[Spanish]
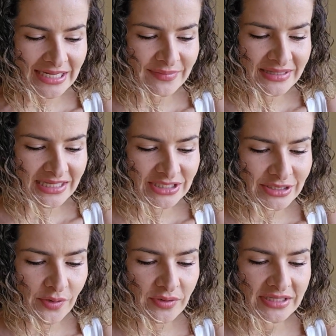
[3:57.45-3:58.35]

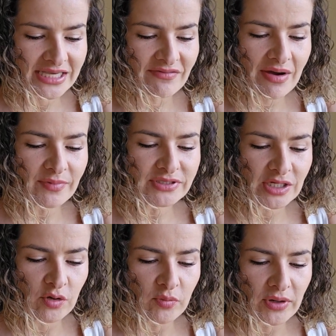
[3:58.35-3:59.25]
limitación que vamos
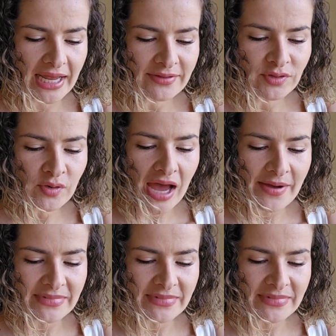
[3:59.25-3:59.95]
acumulando a